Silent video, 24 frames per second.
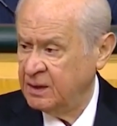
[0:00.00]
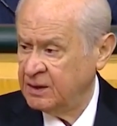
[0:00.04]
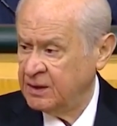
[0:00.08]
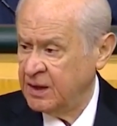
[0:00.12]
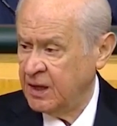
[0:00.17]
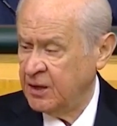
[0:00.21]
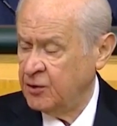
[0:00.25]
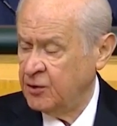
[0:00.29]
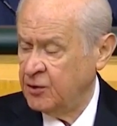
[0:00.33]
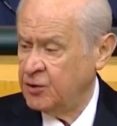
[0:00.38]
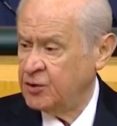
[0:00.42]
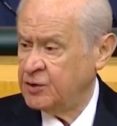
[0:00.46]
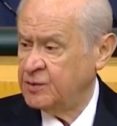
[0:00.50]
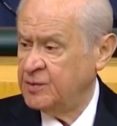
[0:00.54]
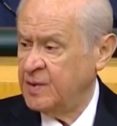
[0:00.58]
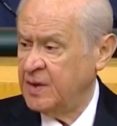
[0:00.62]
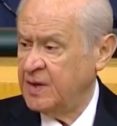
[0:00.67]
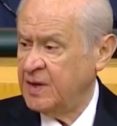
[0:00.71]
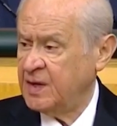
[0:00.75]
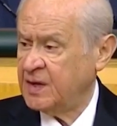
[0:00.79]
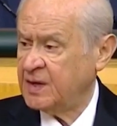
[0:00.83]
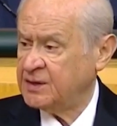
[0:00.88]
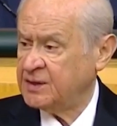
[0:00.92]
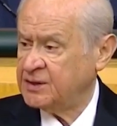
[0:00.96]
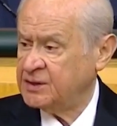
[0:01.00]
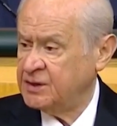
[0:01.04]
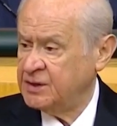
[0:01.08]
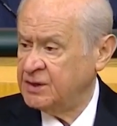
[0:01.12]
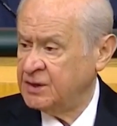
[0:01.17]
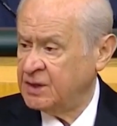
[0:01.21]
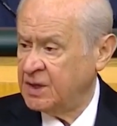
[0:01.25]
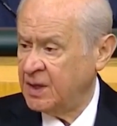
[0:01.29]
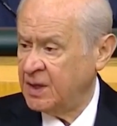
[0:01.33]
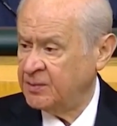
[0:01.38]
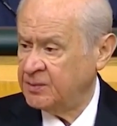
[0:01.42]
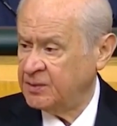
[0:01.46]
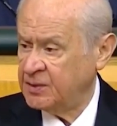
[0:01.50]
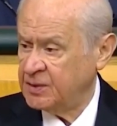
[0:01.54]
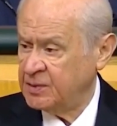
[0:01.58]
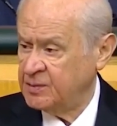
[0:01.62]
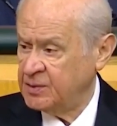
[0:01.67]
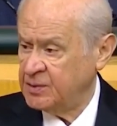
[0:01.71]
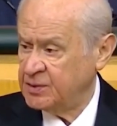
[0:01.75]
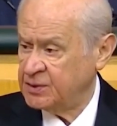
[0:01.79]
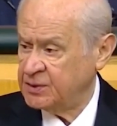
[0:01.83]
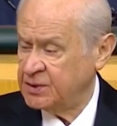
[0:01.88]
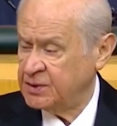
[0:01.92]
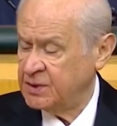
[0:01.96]
terörizme yakasını
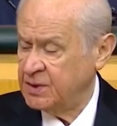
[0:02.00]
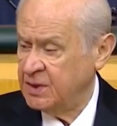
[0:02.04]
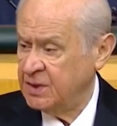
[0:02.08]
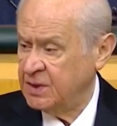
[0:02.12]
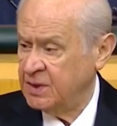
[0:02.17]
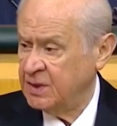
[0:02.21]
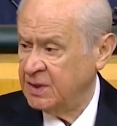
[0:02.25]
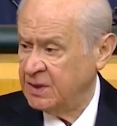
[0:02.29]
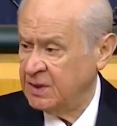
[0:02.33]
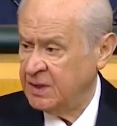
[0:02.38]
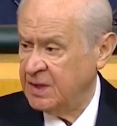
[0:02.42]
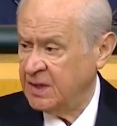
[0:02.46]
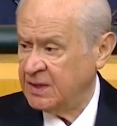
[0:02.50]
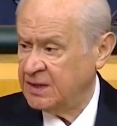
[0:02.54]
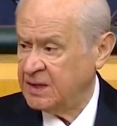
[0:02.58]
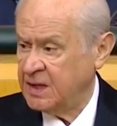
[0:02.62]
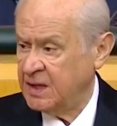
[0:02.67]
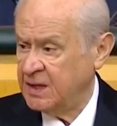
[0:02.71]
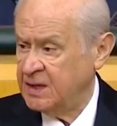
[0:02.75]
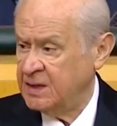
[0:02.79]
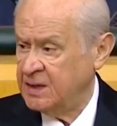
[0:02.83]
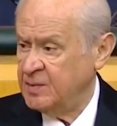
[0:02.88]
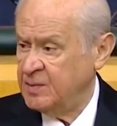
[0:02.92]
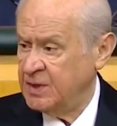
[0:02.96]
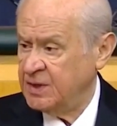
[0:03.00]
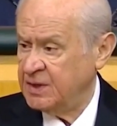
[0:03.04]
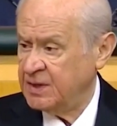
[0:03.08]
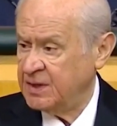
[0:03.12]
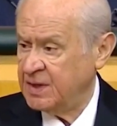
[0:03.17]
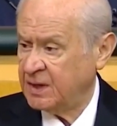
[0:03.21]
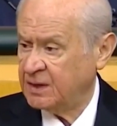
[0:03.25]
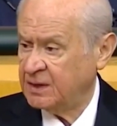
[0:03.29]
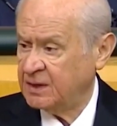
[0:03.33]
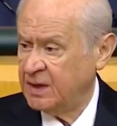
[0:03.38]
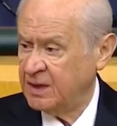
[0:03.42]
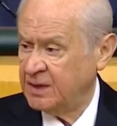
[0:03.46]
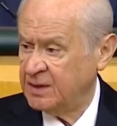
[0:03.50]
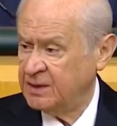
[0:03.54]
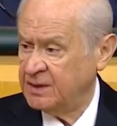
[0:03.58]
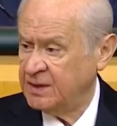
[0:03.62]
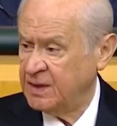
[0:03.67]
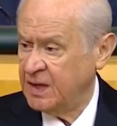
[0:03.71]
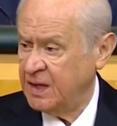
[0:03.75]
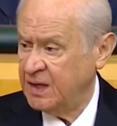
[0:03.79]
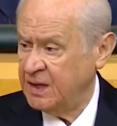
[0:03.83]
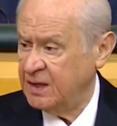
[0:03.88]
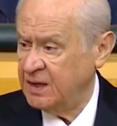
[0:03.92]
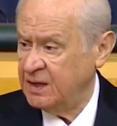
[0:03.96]
kaptırmış lekeli mihrakların
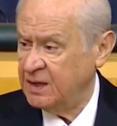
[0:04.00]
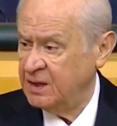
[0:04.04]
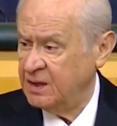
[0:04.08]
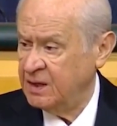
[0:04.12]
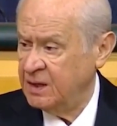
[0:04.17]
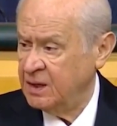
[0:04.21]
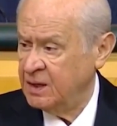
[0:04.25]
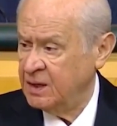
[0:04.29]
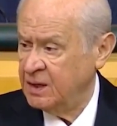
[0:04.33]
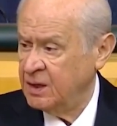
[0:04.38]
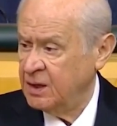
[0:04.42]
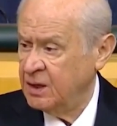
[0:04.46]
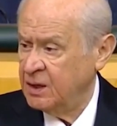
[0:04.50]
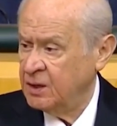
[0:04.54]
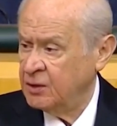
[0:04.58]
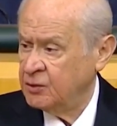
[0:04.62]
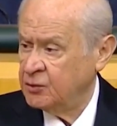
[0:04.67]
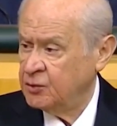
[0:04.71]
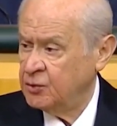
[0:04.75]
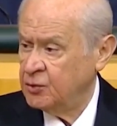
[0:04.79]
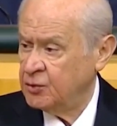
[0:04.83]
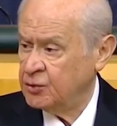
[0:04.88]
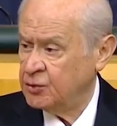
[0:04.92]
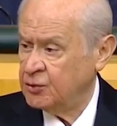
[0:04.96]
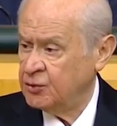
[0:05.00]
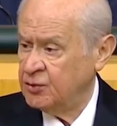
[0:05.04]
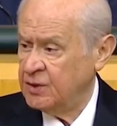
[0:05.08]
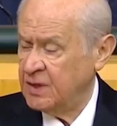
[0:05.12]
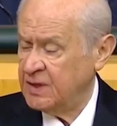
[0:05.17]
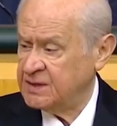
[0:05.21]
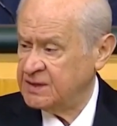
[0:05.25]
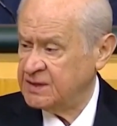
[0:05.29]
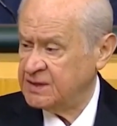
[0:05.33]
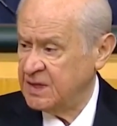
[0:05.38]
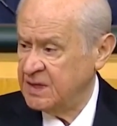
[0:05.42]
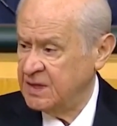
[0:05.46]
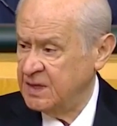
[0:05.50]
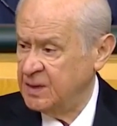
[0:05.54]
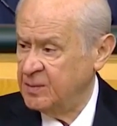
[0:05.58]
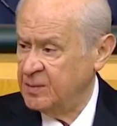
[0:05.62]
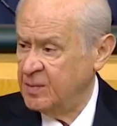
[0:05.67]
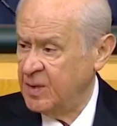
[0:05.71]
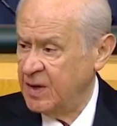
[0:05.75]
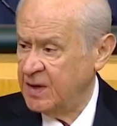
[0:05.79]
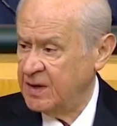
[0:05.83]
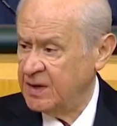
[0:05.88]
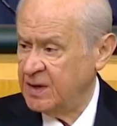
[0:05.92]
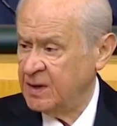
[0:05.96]
değil, Türk'ün
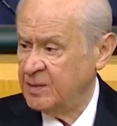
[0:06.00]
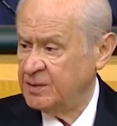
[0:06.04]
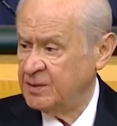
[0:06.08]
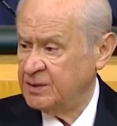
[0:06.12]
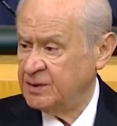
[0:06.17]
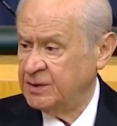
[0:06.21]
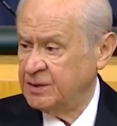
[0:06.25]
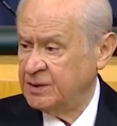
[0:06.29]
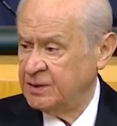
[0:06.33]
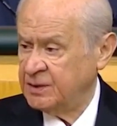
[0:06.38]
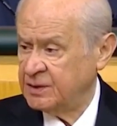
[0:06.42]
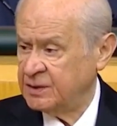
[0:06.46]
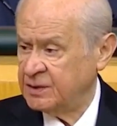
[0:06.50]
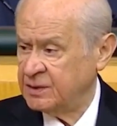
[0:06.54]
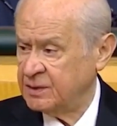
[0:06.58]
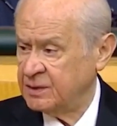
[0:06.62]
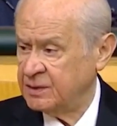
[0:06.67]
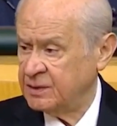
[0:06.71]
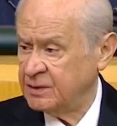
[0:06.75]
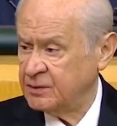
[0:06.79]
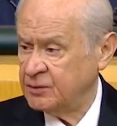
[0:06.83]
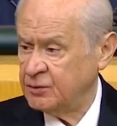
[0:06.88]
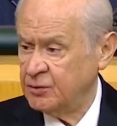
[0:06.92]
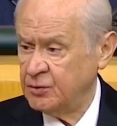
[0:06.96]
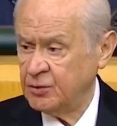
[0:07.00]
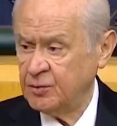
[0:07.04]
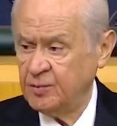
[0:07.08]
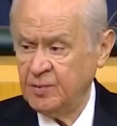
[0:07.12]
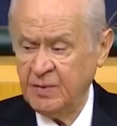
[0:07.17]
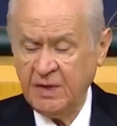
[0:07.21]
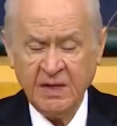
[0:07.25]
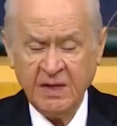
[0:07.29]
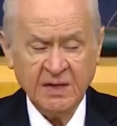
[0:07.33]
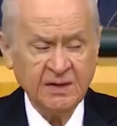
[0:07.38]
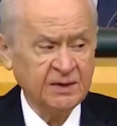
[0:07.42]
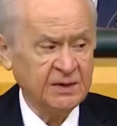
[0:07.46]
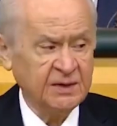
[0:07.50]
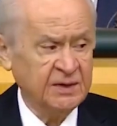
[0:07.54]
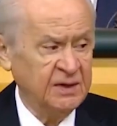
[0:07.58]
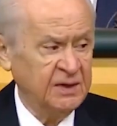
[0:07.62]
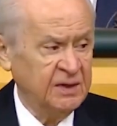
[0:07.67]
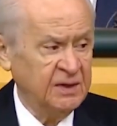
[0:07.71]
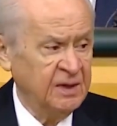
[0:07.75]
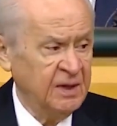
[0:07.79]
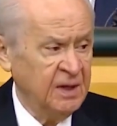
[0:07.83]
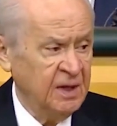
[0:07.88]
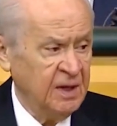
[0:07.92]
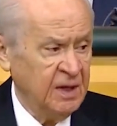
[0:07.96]
ezeli bayramıdır, Türk
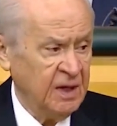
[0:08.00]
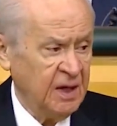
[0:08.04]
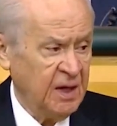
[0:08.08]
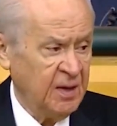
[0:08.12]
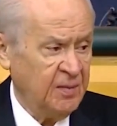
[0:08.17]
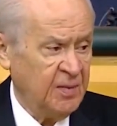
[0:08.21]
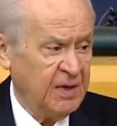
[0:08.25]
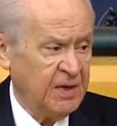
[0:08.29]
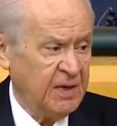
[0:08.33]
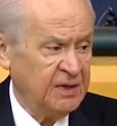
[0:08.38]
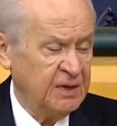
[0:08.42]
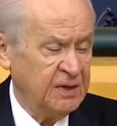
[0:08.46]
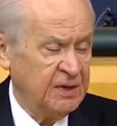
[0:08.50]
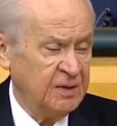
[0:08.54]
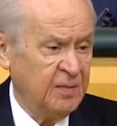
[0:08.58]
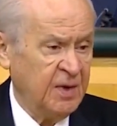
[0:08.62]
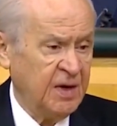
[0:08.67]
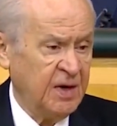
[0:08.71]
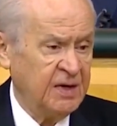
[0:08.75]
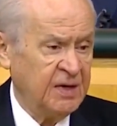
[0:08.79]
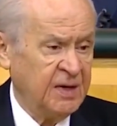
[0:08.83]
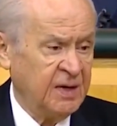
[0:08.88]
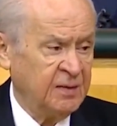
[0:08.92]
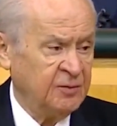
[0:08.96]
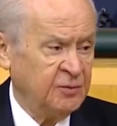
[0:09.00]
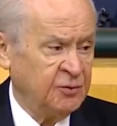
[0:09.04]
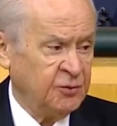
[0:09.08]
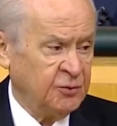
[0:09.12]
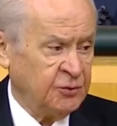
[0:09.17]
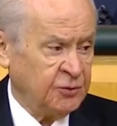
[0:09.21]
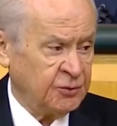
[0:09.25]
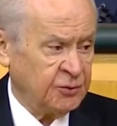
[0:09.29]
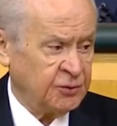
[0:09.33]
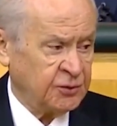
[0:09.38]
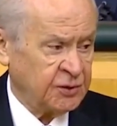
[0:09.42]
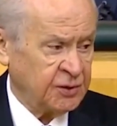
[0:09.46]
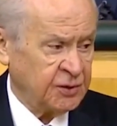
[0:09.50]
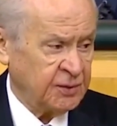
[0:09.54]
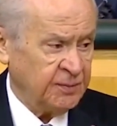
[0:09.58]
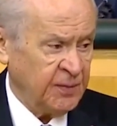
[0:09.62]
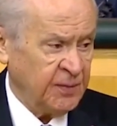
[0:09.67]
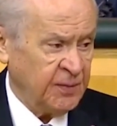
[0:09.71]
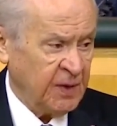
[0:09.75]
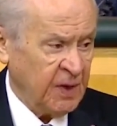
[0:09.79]
milletinin ebedi bayram günüdür.